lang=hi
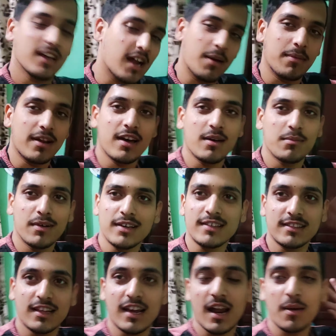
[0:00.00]
अपना
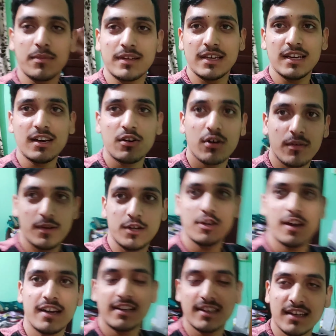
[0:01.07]
मस्त आराम किया और वीडियो
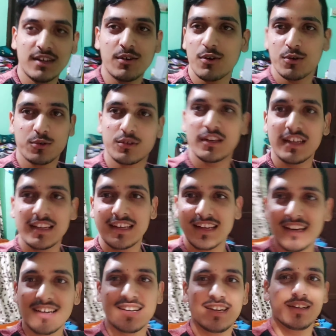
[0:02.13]
एडिट करी और कुछ नहीं
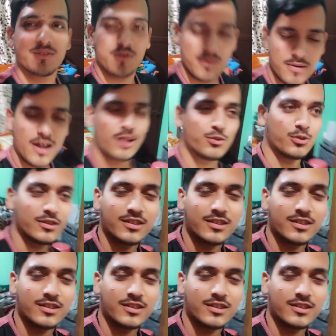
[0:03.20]
किया तो अब रात को